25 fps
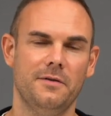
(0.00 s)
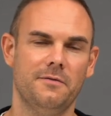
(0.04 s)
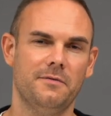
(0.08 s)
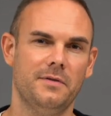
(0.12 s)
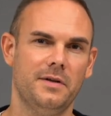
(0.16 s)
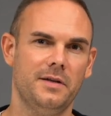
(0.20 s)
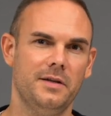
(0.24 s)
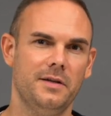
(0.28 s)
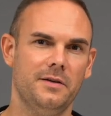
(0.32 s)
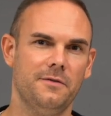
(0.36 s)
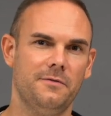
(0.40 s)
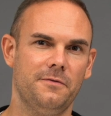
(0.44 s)

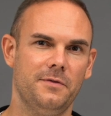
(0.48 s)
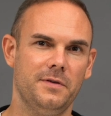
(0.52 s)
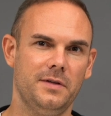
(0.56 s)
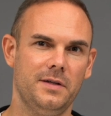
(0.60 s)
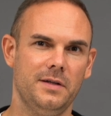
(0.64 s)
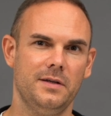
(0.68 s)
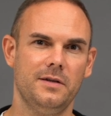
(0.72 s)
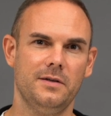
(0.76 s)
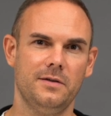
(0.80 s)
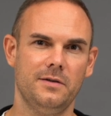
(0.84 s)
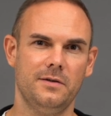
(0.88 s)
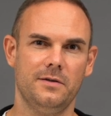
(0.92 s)
Wenn ihr
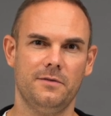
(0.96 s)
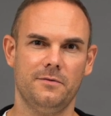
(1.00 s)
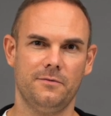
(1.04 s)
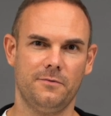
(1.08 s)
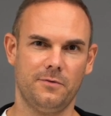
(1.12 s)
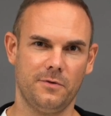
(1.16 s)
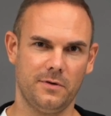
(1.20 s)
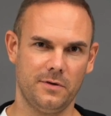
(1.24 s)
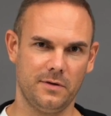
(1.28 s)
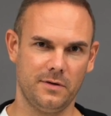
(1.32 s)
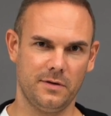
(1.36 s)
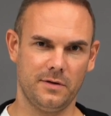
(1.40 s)
Fittinge
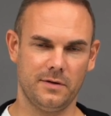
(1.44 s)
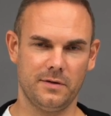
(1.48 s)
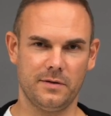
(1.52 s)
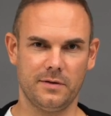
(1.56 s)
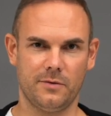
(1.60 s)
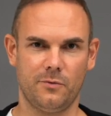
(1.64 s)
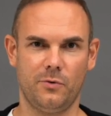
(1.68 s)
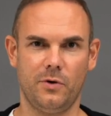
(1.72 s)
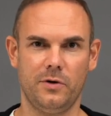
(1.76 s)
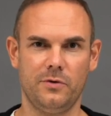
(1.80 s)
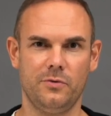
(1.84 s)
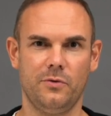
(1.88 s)
von
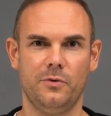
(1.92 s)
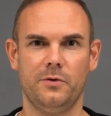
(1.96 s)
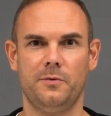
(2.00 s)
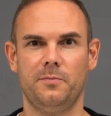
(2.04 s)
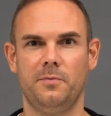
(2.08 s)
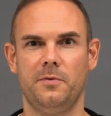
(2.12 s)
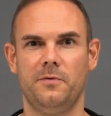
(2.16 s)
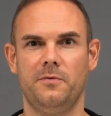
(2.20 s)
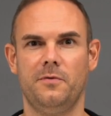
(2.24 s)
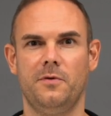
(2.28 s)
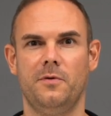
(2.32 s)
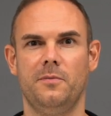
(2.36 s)
Red Horse
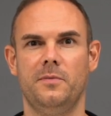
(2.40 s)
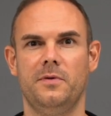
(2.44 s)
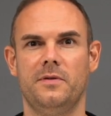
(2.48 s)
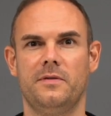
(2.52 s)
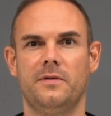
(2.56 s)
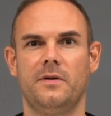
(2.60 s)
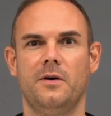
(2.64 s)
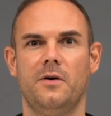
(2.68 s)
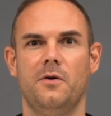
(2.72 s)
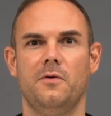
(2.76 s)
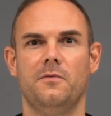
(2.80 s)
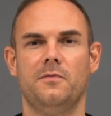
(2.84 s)

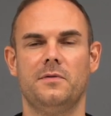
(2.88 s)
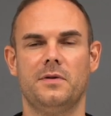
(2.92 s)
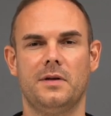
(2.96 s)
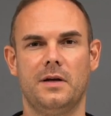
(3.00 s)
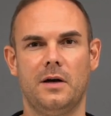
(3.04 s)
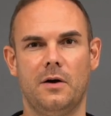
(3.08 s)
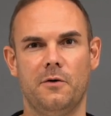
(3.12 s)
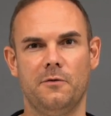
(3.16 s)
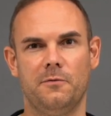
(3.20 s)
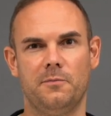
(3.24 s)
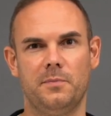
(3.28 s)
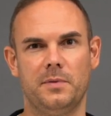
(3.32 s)
Performance kauft,
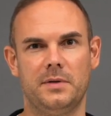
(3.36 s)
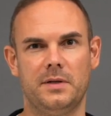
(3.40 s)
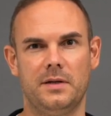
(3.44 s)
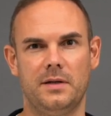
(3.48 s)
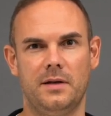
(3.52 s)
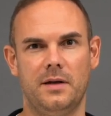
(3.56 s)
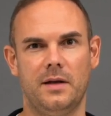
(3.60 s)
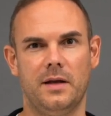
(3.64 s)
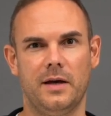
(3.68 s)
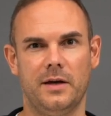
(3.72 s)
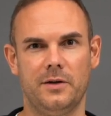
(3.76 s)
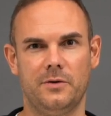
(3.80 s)
kauft bitte
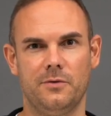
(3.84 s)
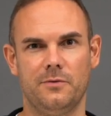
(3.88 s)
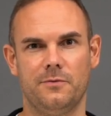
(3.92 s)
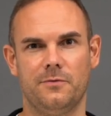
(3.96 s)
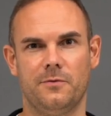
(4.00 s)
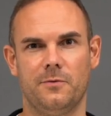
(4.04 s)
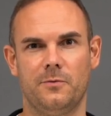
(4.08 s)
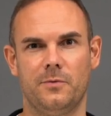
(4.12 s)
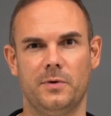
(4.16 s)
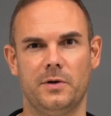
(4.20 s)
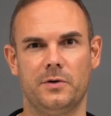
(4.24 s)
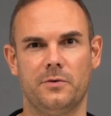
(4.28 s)
die Leitung
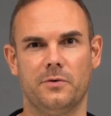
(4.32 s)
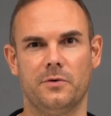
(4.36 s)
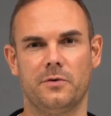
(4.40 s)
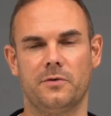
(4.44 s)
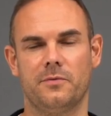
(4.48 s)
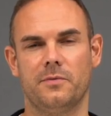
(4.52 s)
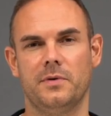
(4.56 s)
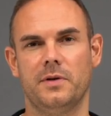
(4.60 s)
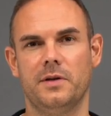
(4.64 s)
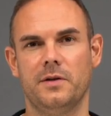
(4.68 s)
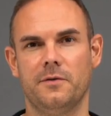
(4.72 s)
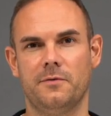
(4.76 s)
von Red
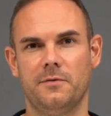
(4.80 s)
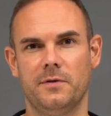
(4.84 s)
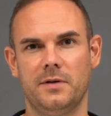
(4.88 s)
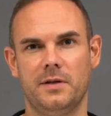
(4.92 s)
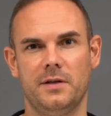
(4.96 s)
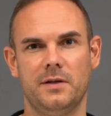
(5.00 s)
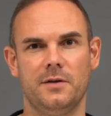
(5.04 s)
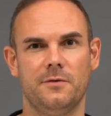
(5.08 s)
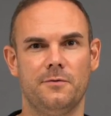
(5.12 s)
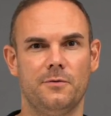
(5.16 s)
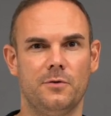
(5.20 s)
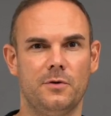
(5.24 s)
Horse. Wenn ihr
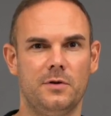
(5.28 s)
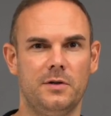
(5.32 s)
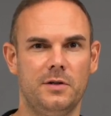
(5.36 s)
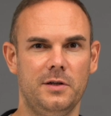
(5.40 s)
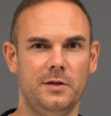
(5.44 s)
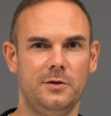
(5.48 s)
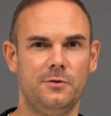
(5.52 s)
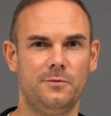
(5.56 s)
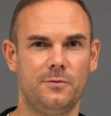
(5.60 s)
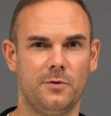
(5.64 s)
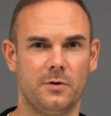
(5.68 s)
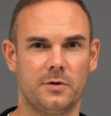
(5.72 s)
Fittinge von
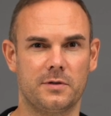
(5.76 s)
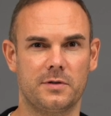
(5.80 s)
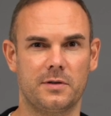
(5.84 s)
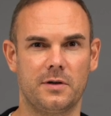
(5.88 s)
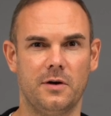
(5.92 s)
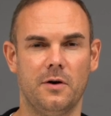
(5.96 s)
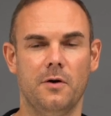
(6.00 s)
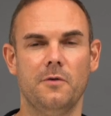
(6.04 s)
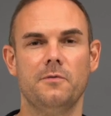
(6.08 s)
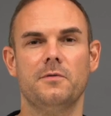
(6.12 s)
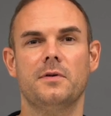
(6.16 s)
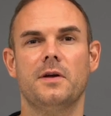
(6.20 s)
Deachworks
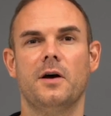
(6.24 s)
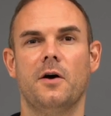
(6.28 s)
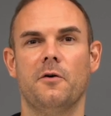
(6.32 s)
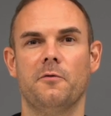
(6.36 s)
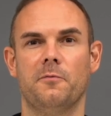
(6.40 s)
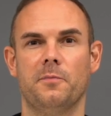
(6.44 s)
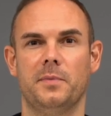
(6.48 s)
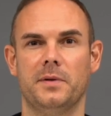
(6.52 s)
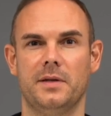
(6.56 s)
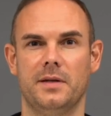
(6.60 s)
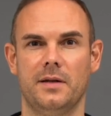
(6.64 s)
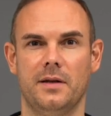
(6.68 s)
kauft,
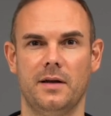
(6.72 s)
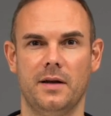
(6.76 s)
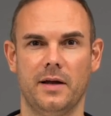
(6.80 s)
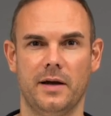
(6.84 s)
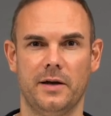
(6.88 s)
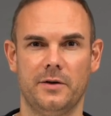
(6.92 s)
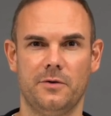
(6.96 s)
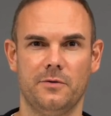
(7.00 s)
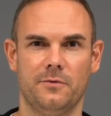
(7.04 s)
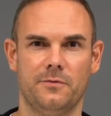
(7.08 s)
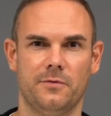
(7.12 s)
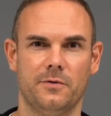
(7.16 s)
kauft bitte die
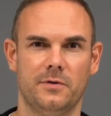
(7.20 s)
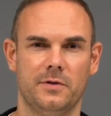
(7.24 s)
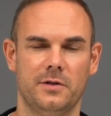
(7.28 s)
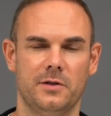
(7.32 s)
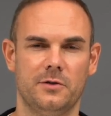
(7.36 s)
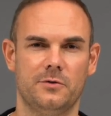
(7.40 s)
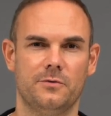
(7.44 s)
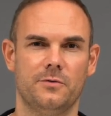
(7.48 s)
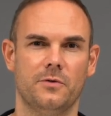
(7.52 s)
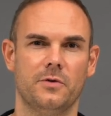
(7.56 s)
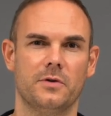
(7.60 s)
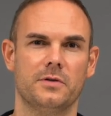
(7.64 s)
Leitung von
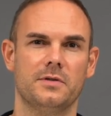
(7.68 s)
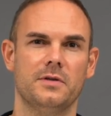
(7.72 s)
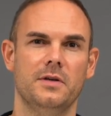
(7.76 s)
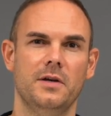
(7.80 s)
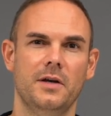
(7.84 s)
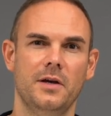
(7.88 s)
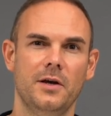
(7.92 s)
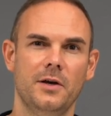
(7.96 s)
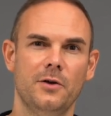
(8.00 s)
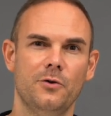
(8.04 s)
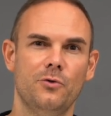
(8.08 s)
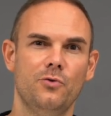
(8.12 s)
Deachworks.
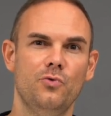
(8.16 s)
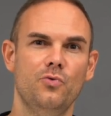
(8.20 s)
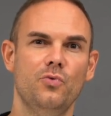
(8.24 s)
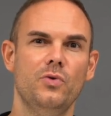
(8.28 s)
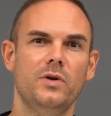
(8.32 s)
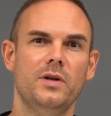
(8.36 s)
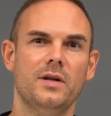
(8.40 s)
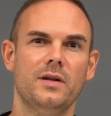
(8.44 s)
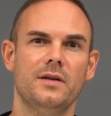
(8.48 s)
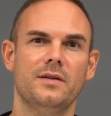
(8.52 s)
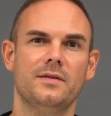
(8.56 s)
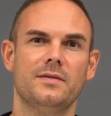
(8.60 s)

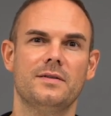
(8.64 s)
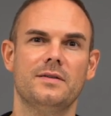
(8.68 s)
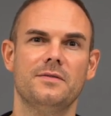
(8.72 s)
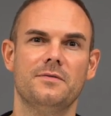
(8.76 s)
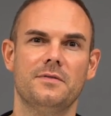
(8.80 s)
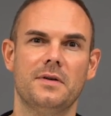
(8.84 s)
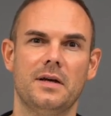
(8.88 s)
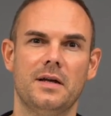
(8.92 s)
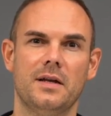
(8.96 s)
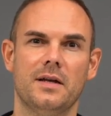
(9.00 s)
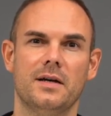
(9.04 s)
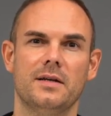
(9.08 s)
Nur dann ist
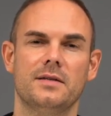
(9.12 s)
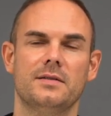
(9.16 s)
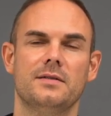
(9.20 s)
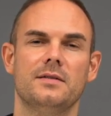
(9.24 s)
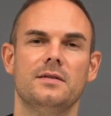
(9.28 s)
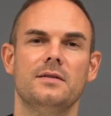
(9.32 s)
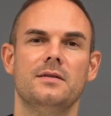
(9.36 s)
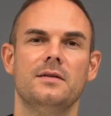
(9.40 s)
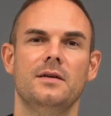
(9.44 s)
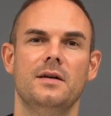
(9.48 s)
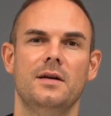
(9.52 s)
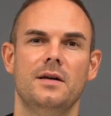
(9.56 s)

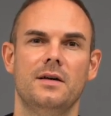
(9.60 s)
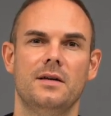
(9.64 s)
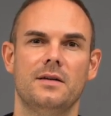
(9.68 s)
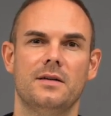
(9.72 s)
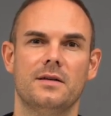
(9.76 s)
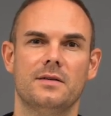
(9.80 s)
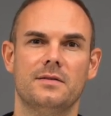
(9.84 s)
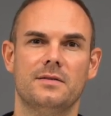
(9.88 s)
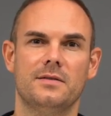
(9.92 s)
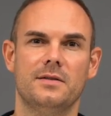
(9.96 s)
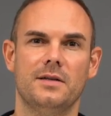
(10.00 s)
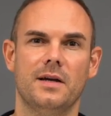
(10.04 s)
gewährleistet,
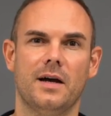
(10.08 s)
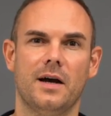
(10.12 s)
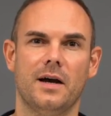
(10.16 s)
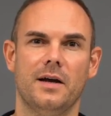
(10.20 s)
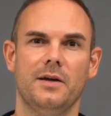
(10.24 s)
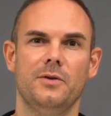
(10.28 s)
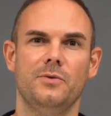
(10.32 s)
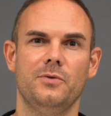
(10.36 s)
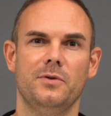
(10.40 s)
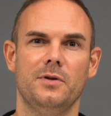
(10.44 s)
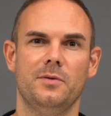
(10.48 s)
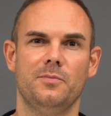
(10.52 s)
dass die
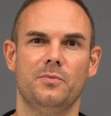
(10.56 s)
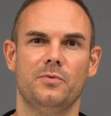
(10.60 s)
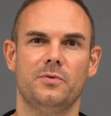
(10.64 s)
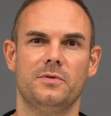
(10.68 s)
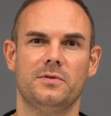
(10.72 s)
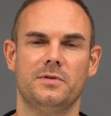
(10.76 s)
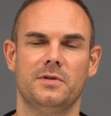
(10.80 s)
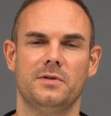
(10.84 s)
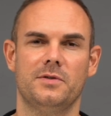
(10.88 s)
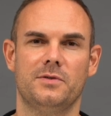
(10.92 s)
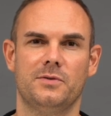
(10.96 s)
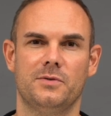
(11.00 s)

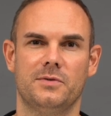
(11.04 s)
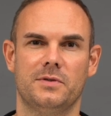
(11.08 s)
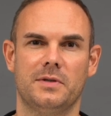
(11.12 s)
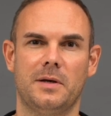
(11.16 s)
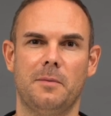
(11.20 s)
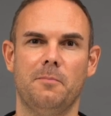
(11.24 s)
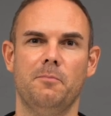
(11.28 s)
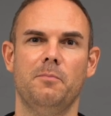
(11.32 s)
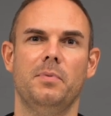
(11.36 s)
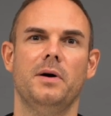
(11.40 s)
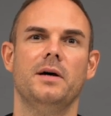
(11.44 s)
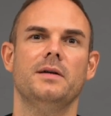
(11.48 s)
100%
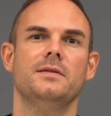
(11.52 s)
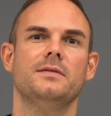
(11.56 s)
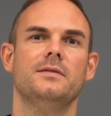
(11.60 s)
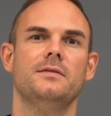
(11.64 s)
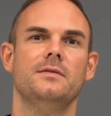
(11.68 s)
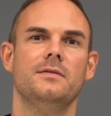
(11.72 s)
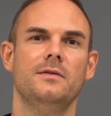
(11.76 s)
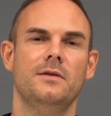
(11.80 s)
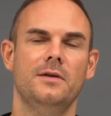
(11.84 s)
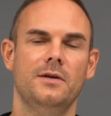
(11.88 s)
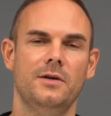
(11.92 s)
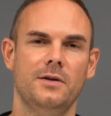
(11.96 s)

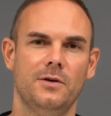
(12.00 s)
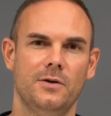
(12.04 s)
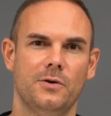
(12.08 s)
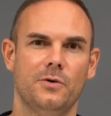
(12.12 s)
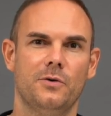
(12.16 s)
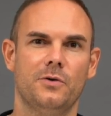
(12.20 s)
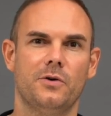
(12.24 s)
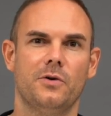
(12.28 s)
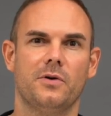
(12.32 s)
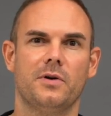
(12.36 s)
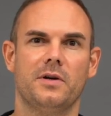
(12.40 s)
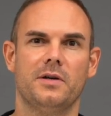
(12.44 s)
zusammenpassen
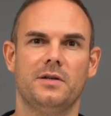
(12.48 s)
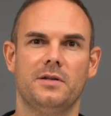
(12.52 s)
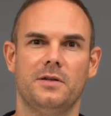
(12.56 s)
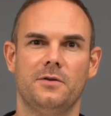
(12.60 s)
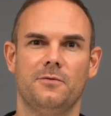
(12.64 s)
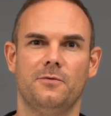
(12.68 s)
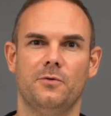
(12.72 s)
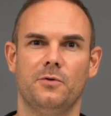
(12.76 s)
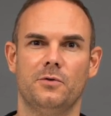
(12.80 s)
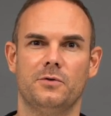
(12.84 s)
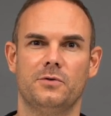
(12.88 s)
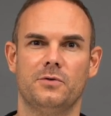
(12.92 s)
und auch
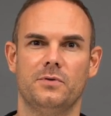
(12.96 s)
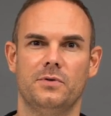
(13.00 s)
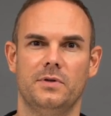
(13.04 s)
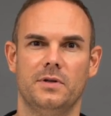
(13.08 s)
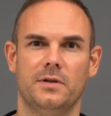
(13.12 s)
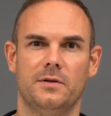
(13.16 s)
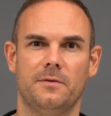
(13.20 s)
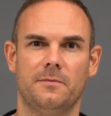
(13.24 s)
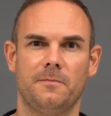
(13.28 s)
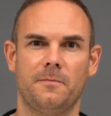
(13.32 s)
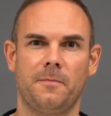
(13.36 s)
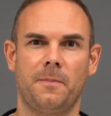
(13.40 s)
richtig
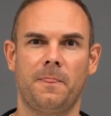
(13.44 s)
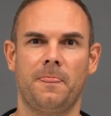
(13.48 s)
funktionieren.